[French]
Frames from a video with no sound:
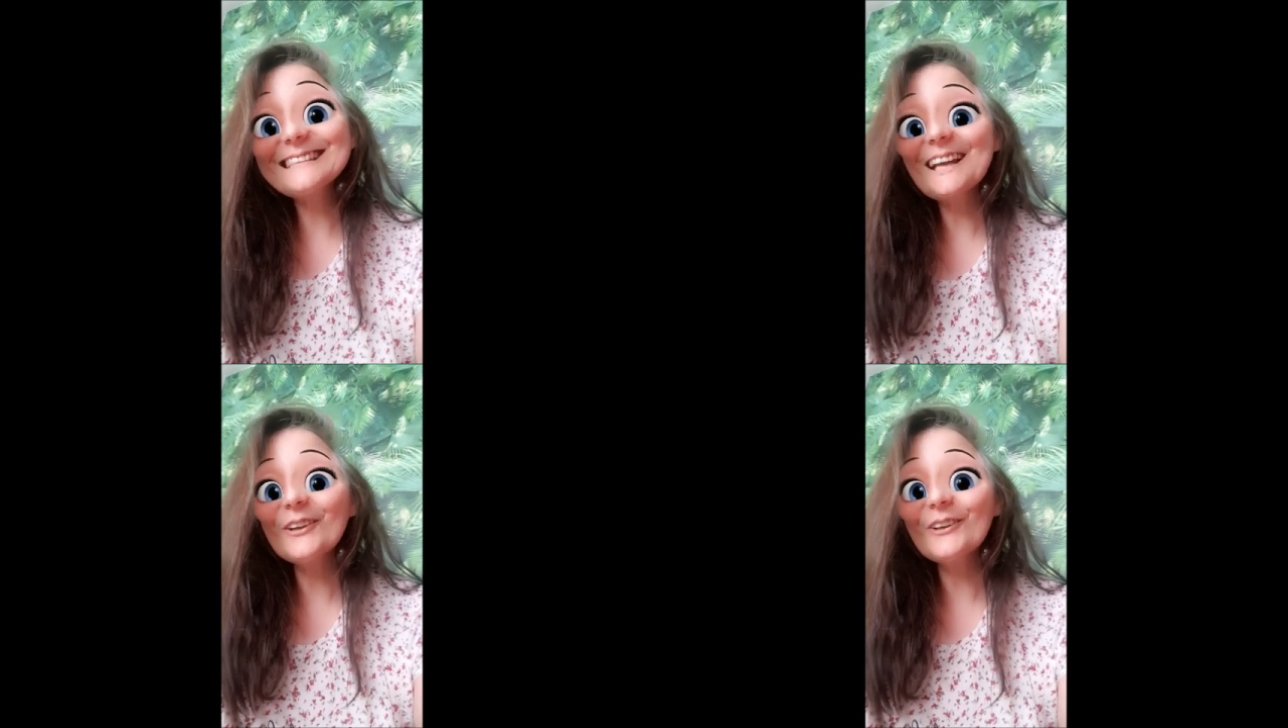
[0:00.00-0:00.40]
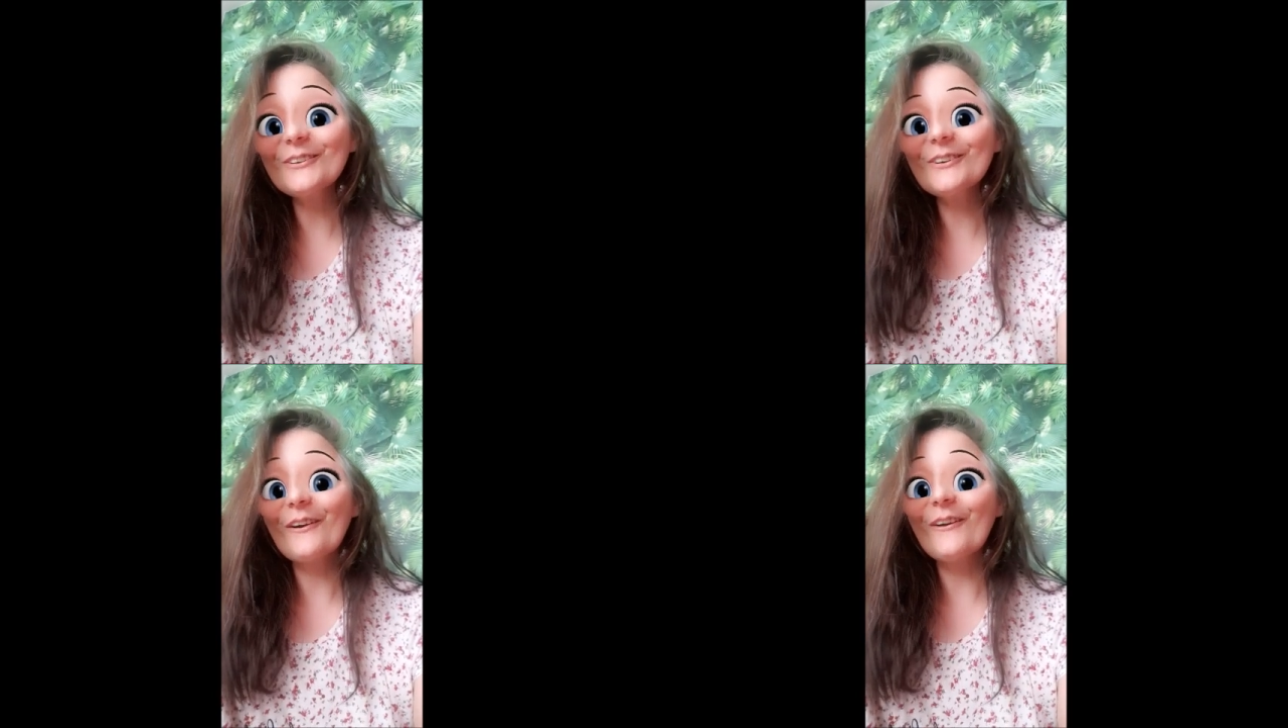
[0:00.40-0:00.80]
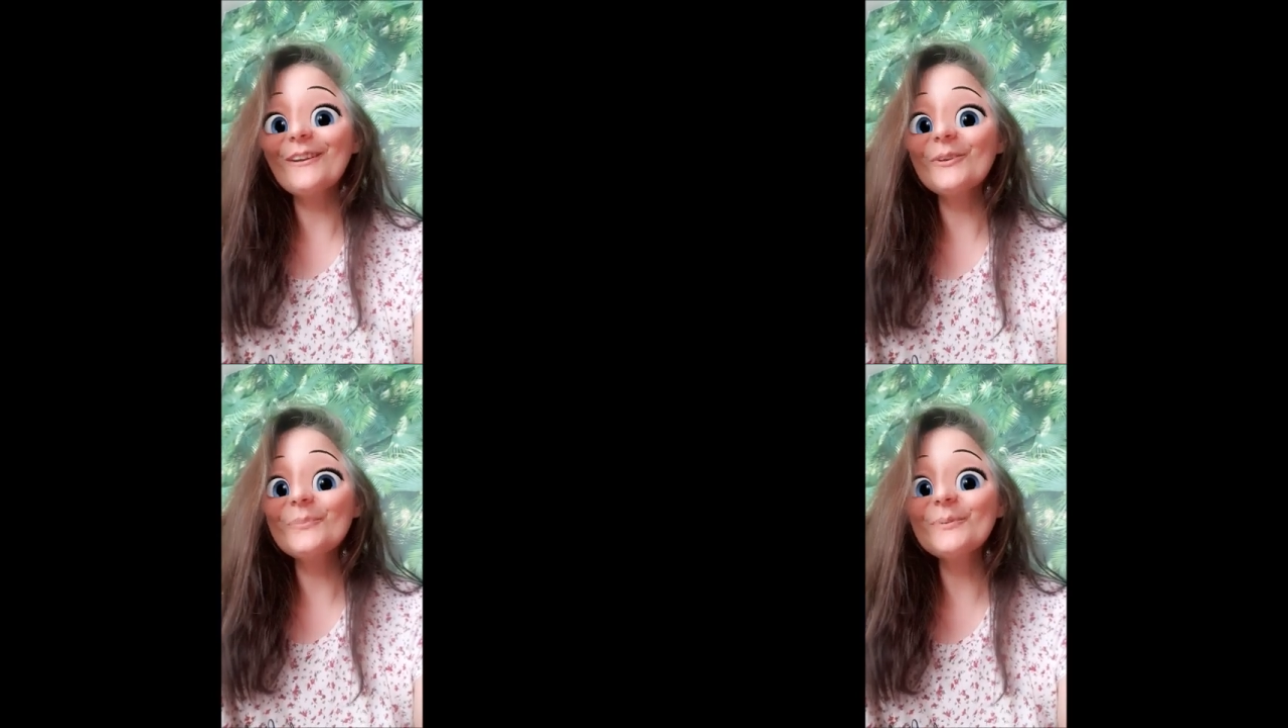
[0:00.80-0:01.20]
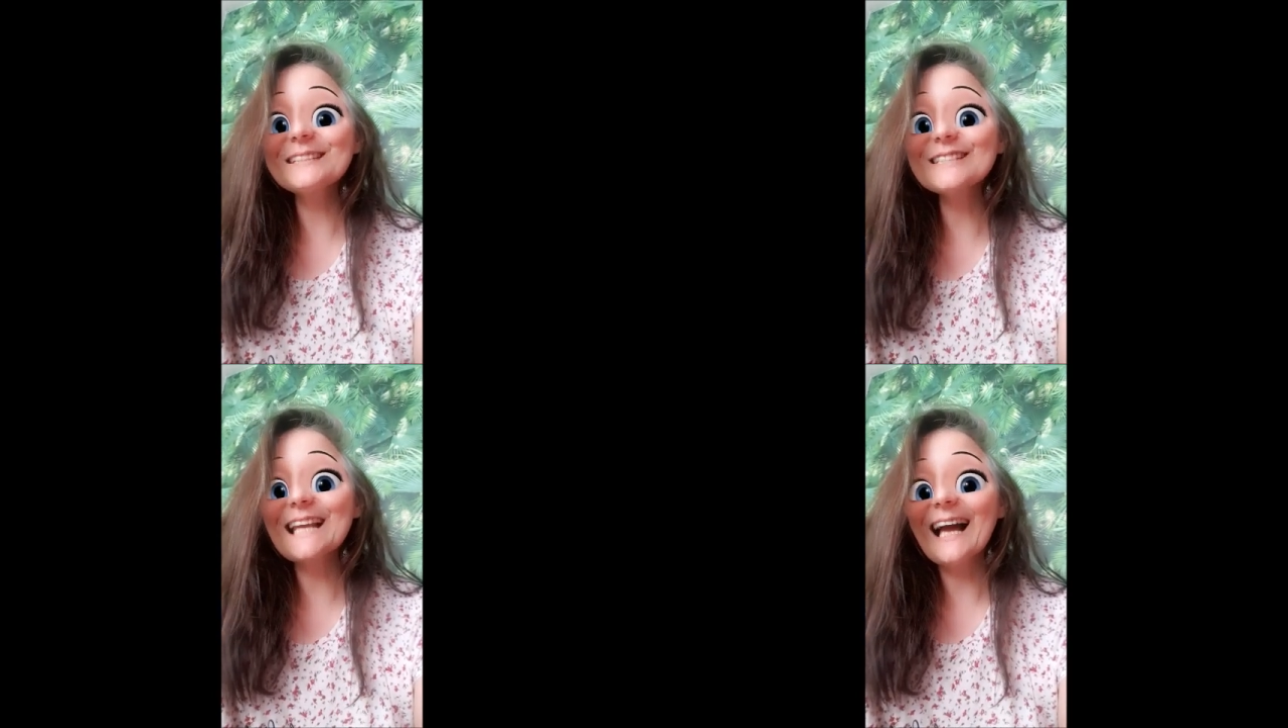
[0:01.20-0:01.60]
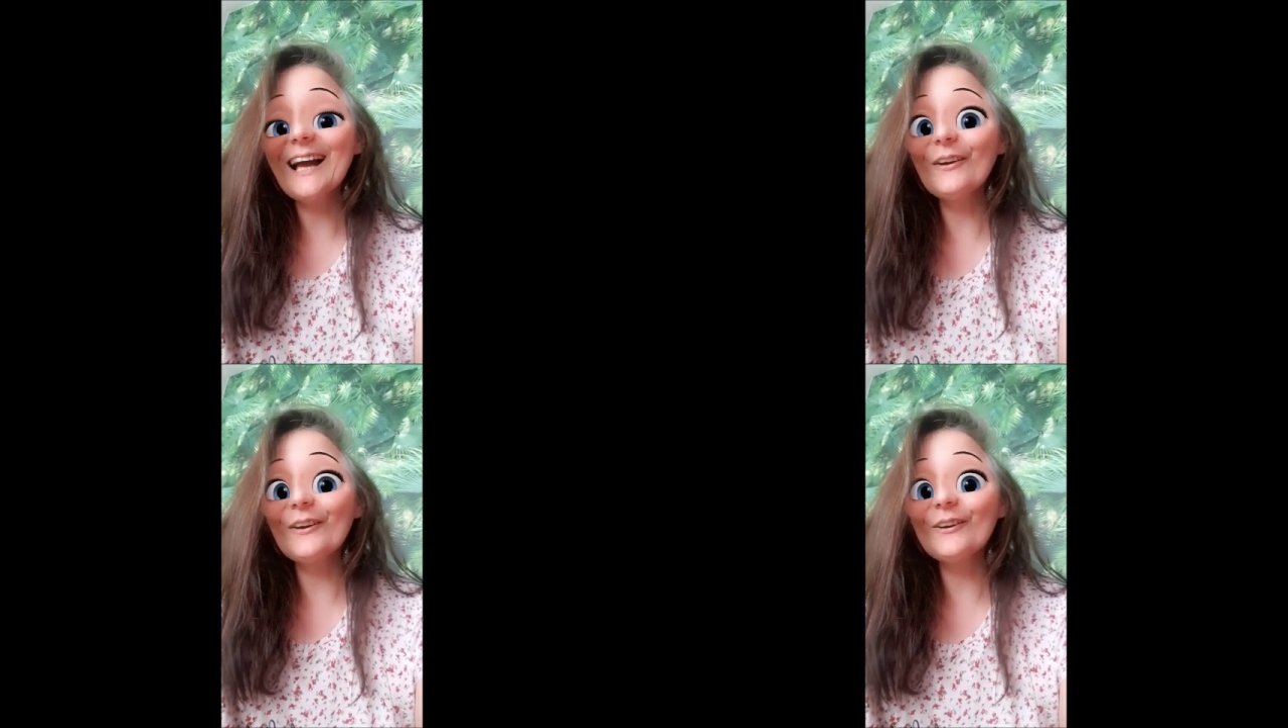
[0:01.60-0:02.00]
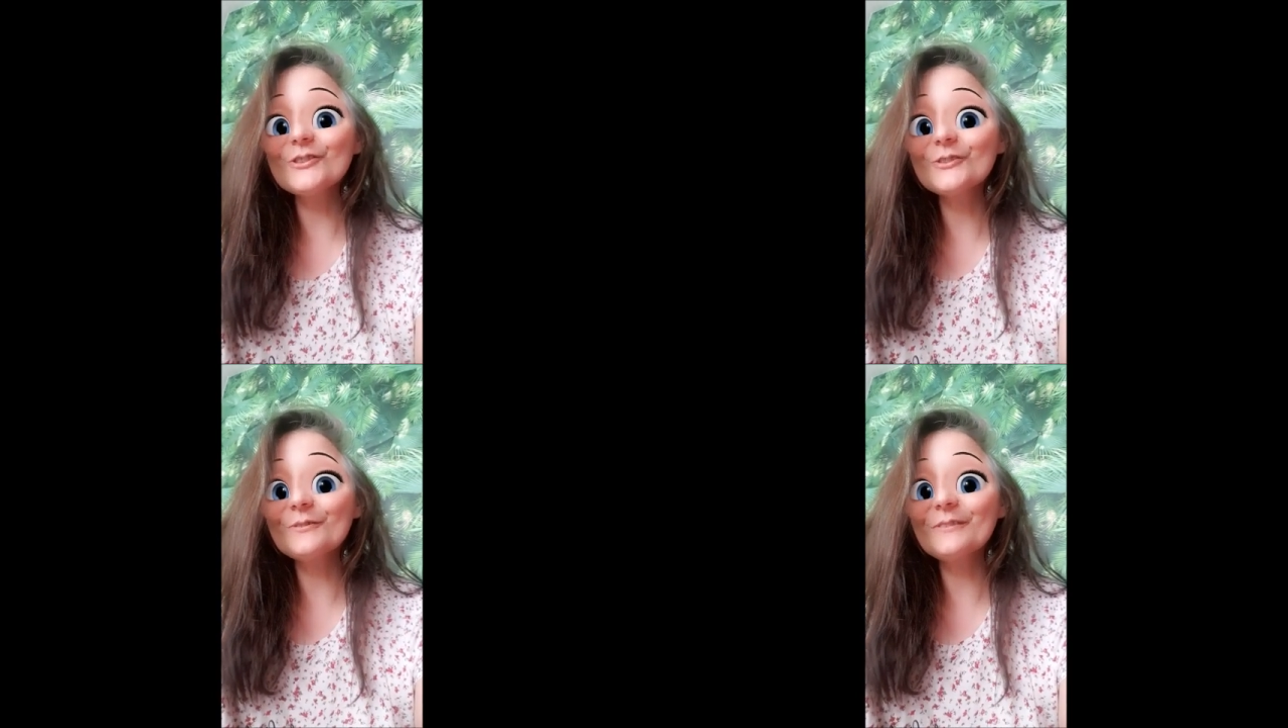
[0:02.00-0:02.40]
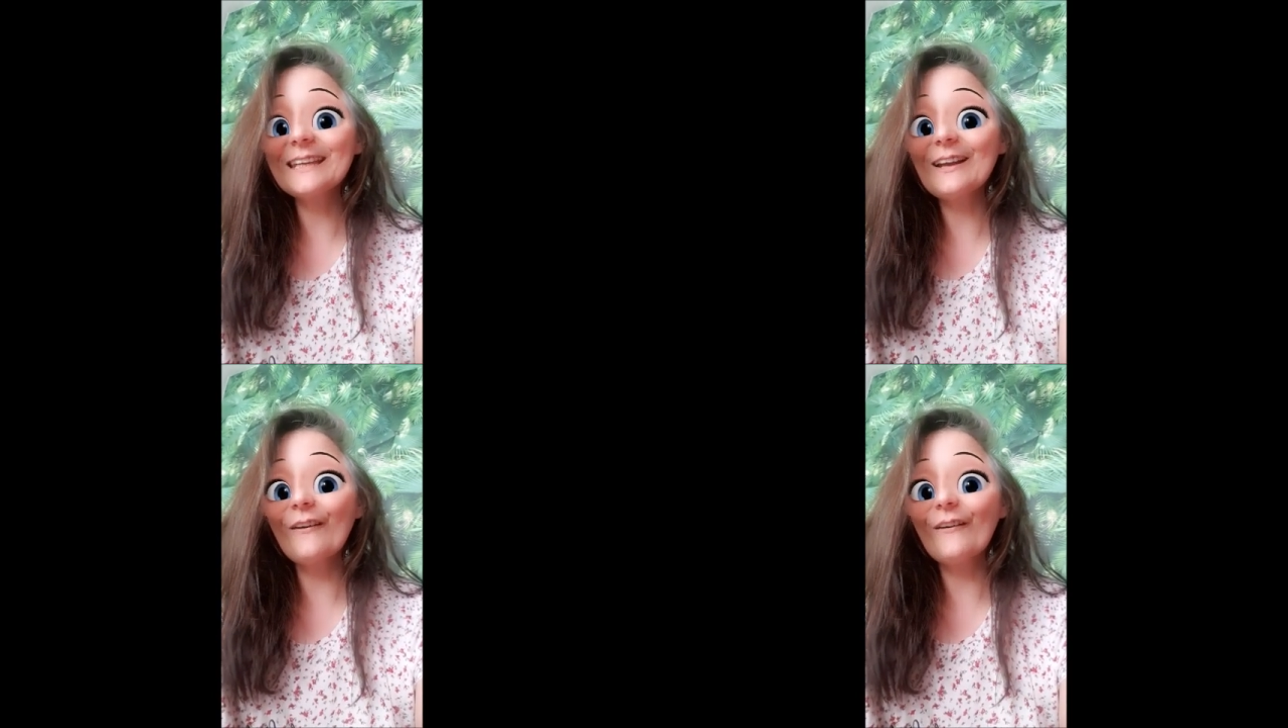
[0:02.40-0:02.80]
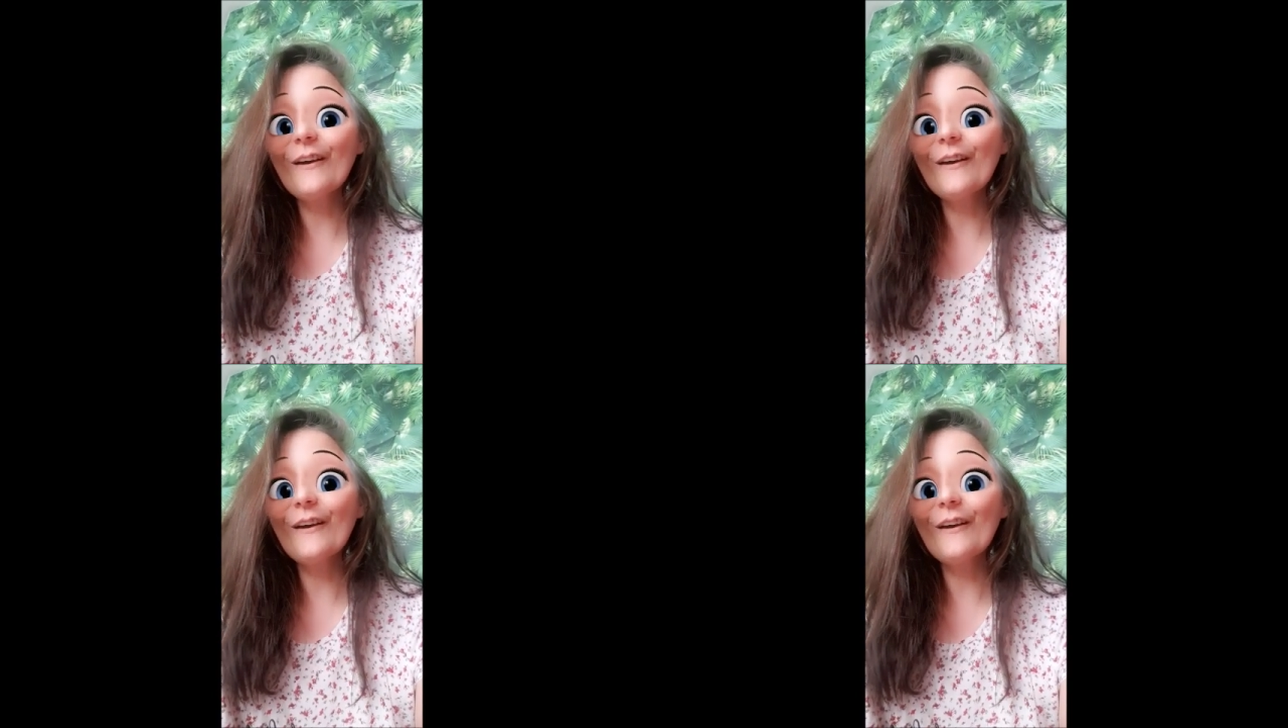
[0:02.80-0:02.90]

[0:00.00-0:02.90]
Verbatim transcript: que euh, le petit chat, euh, je vais euh,